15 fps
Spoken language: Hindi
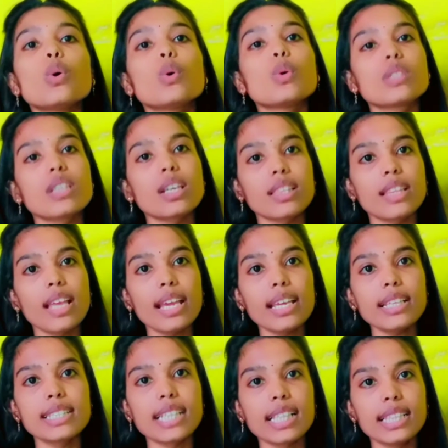हो सकता
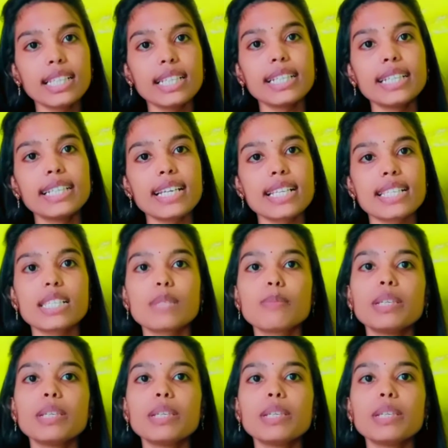है जल्दी ही डी एच एस